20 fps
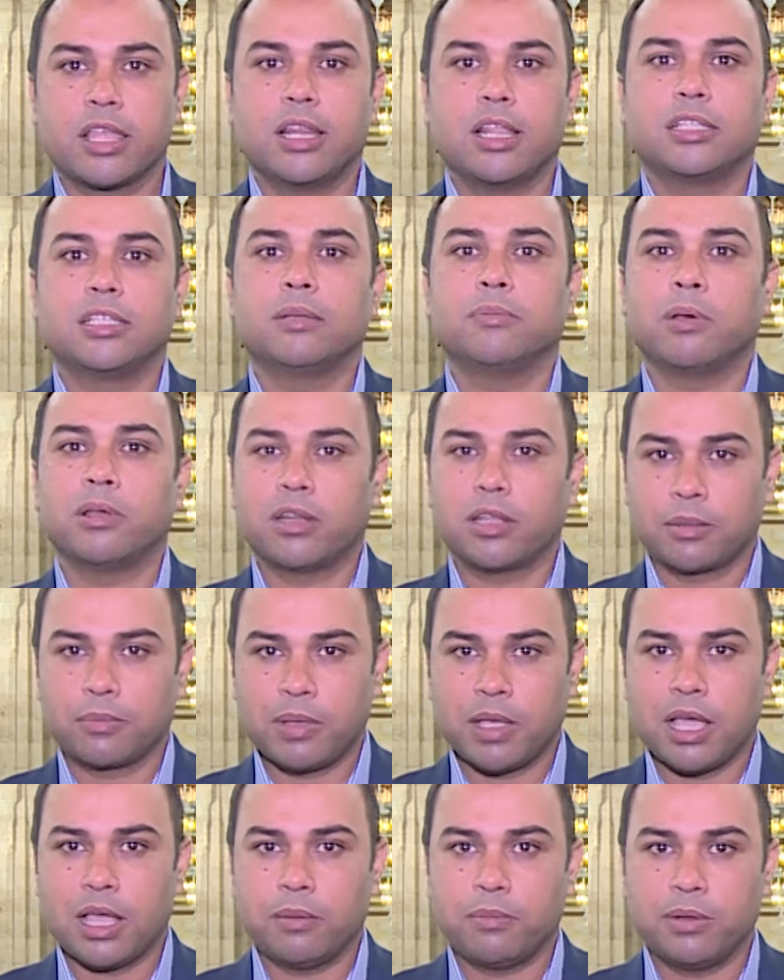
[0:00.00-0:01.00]
التي مرت
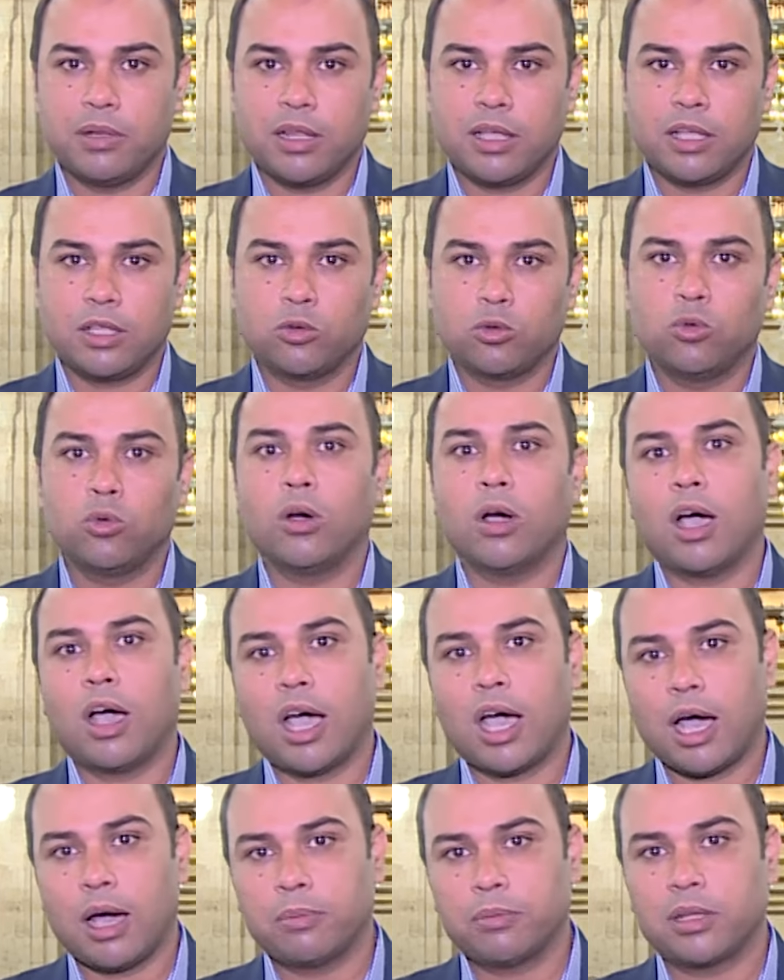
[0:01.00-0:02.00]
بها البلاد
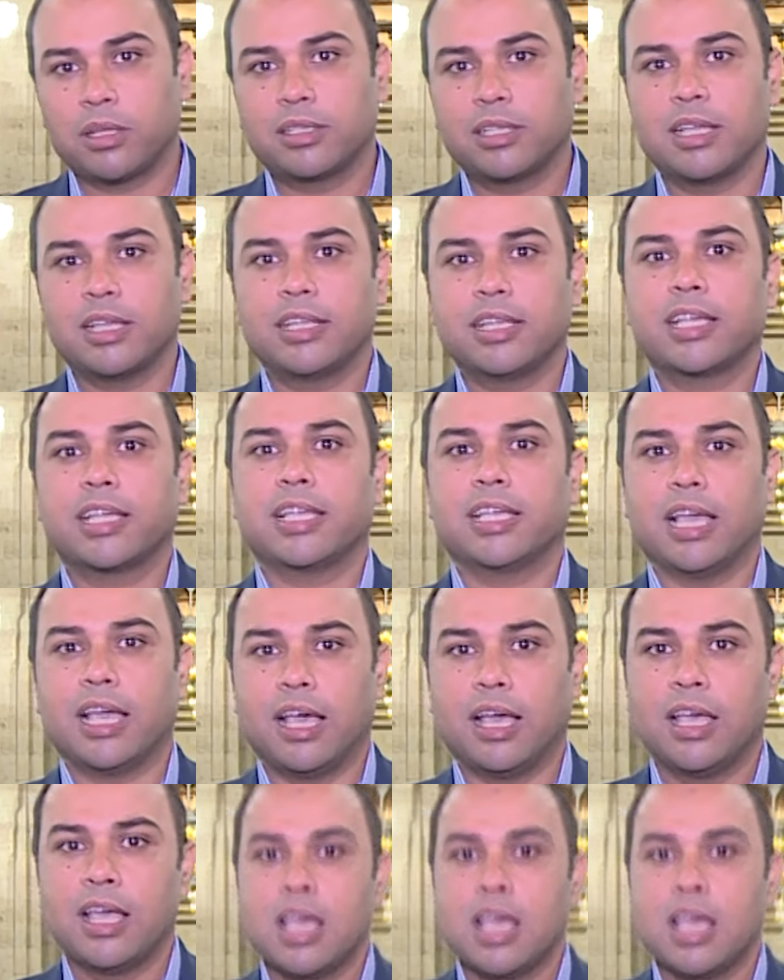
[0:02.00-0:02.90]
عبر تاريخها